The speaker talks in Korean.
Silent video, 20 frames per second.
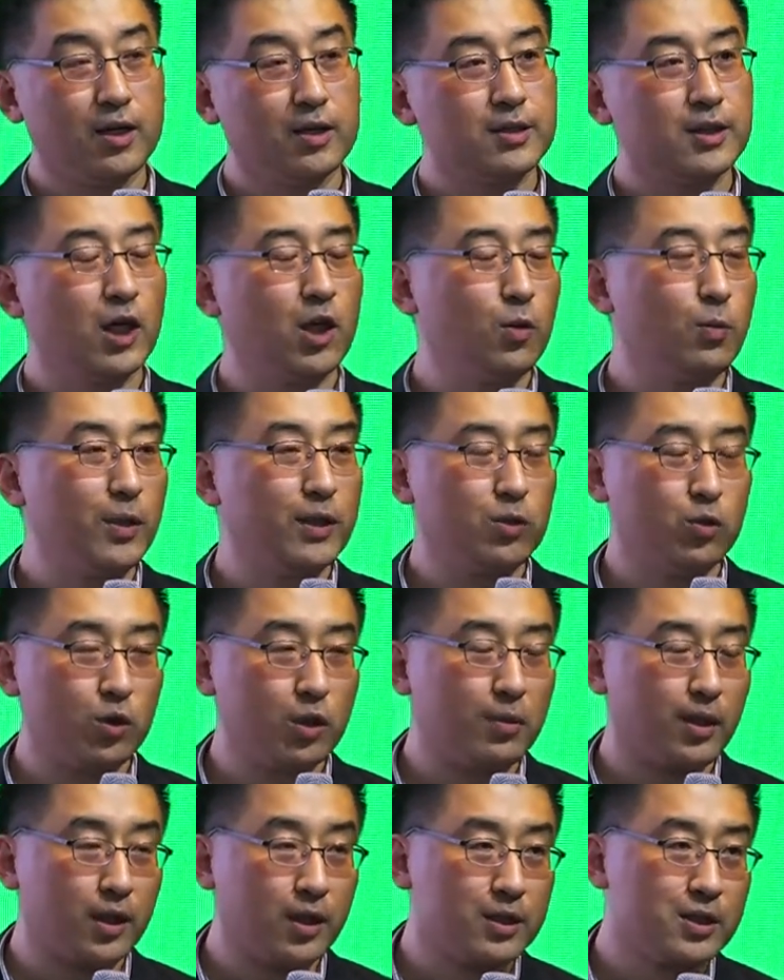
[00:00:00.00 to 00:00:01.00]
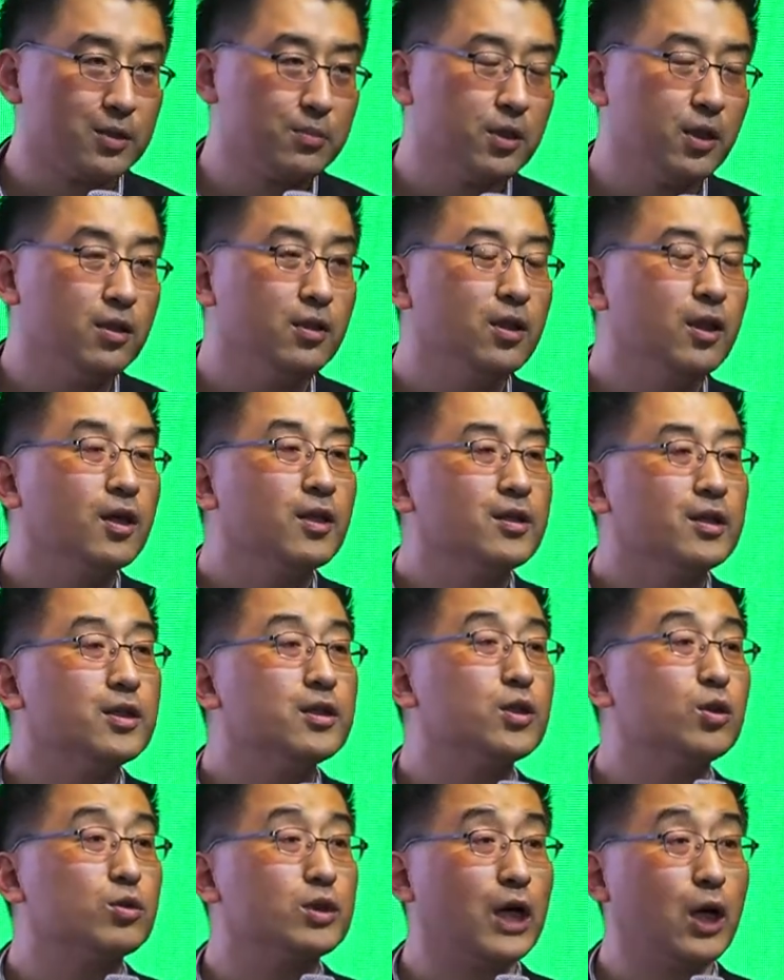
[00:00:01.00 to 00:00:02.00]
창업 활동이 많아지면
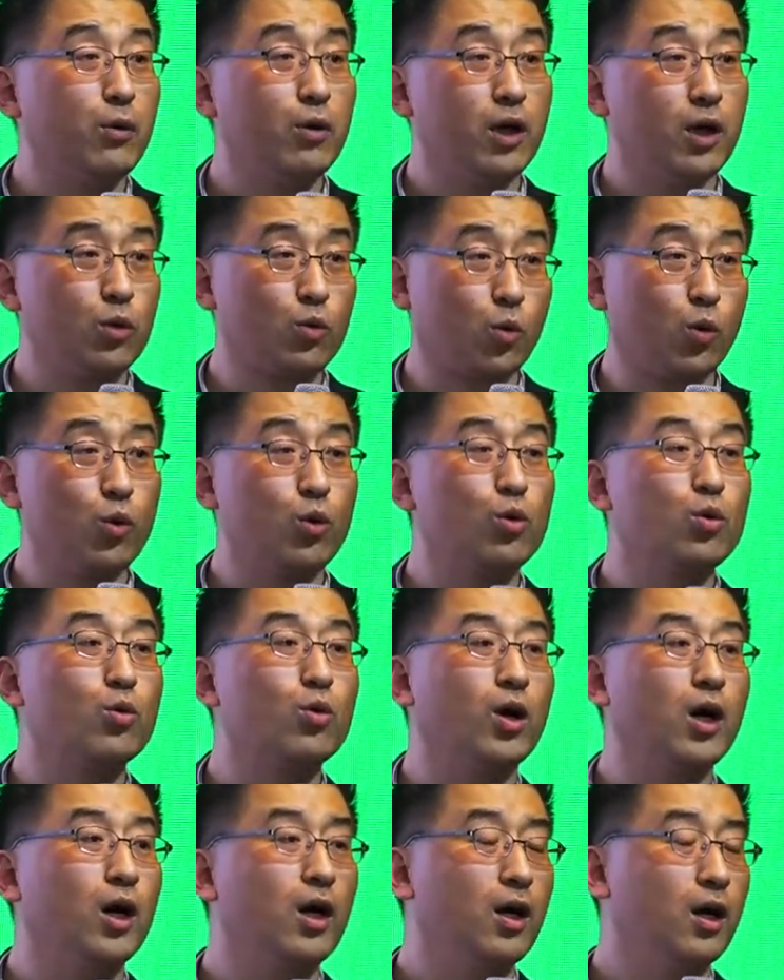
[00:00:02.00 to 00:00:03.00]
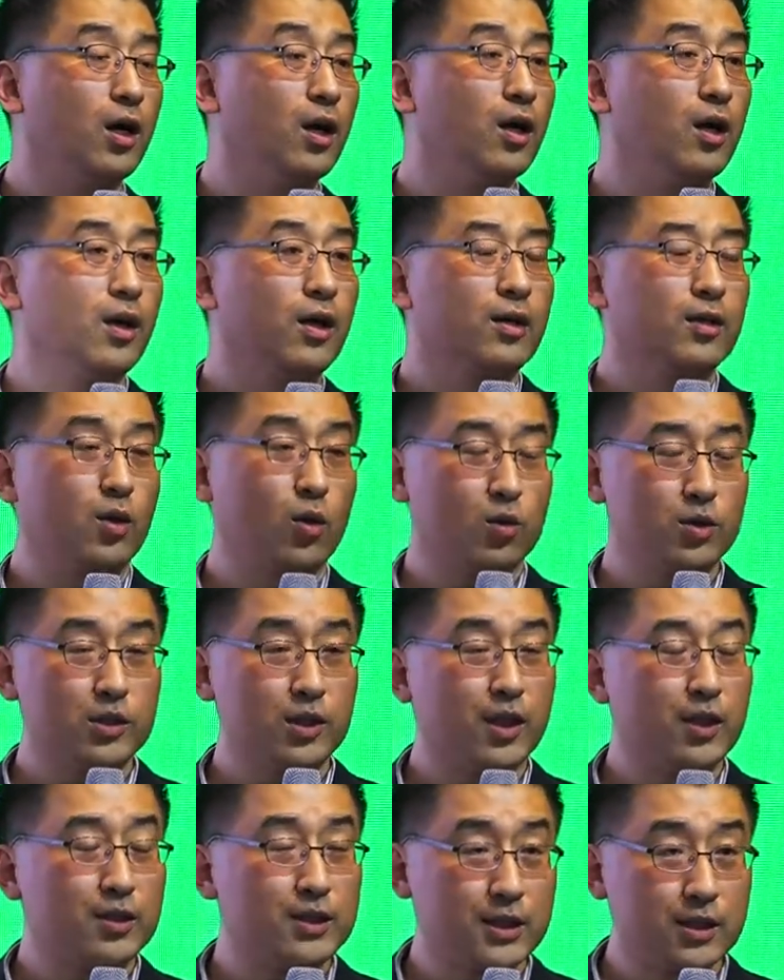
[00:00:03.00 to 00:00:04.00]
실제로 사회의 고용과
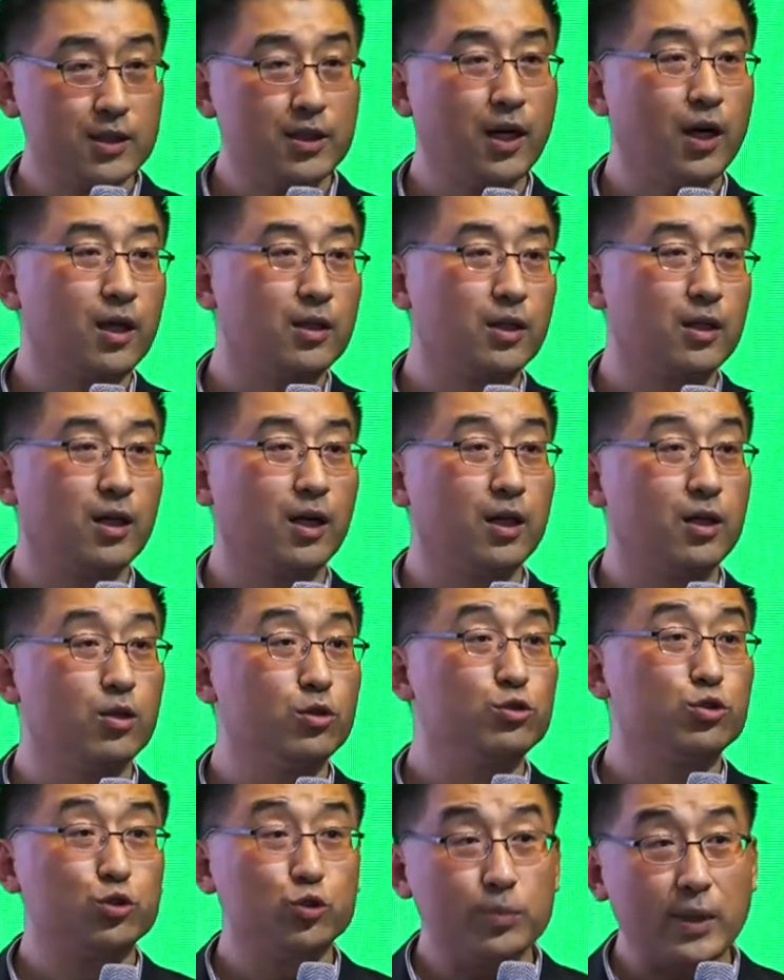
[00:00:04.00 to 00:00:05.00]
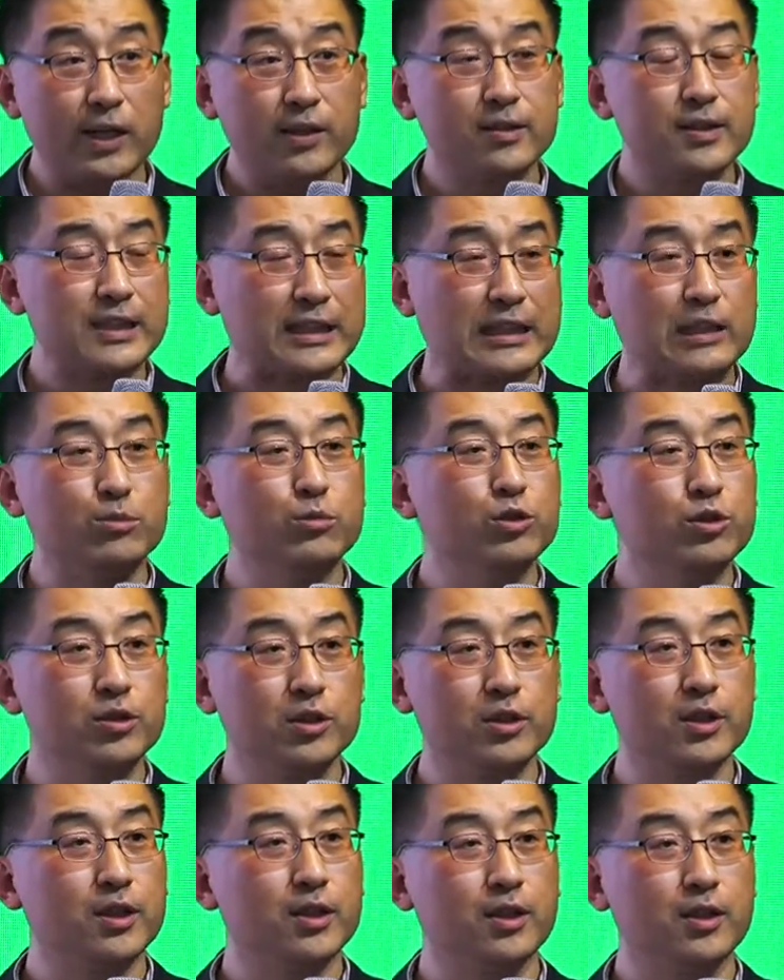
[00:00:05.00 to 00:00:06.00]
경제가 증가하는가. 이런 수많은
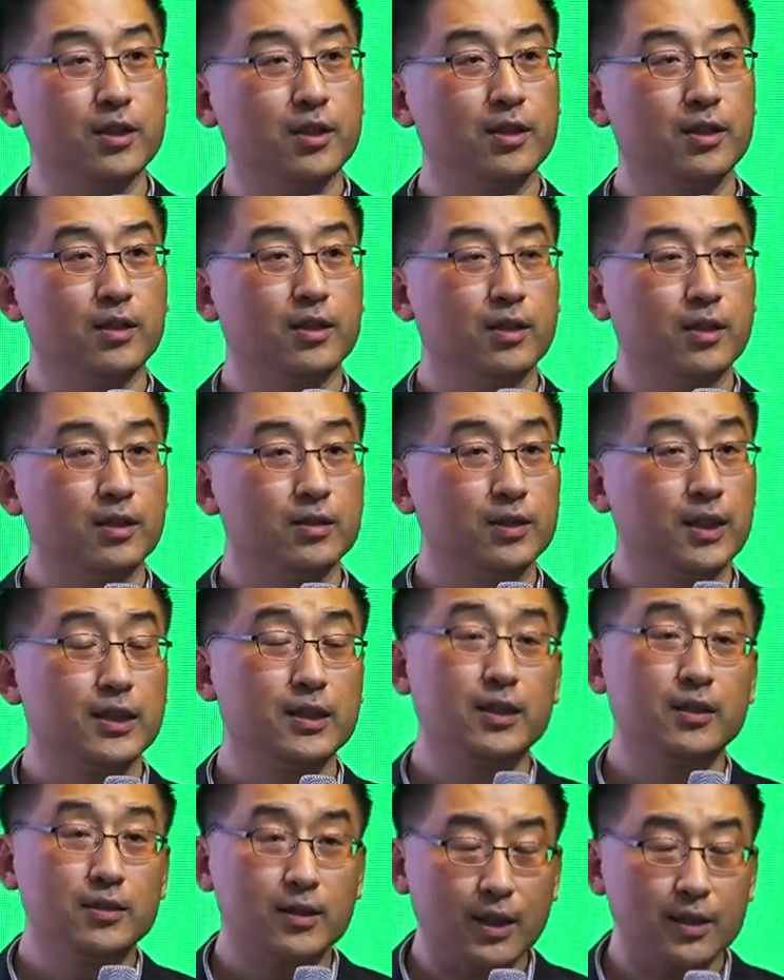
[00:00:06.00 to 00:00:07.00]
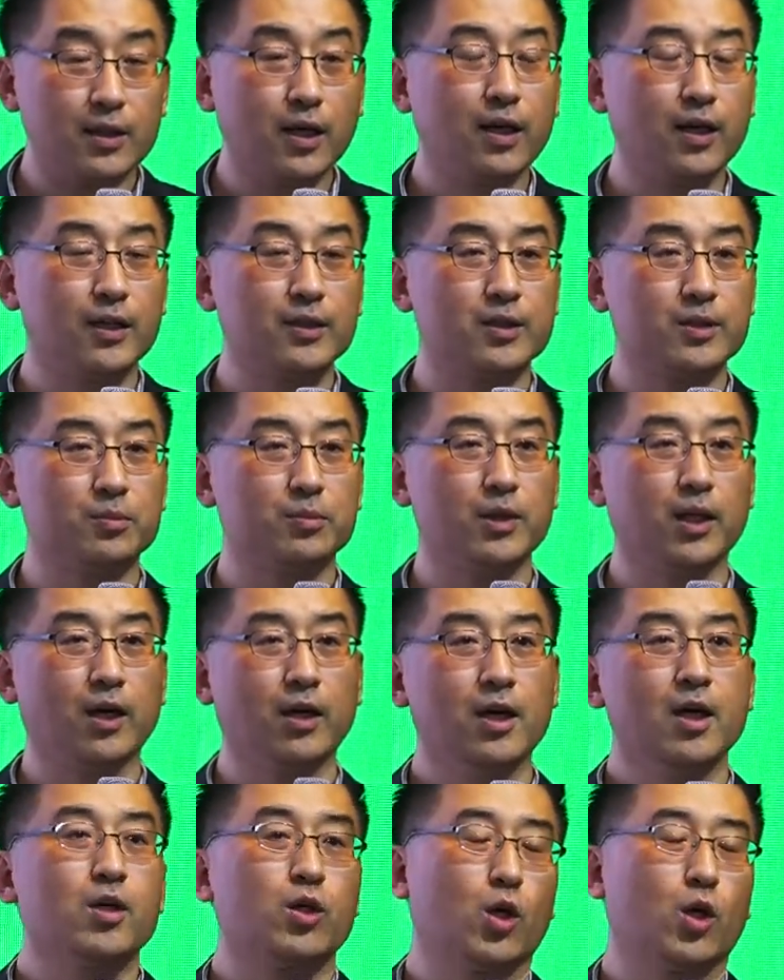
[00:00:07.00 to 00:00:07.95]
질문들이 사실은 세상에 있습니다.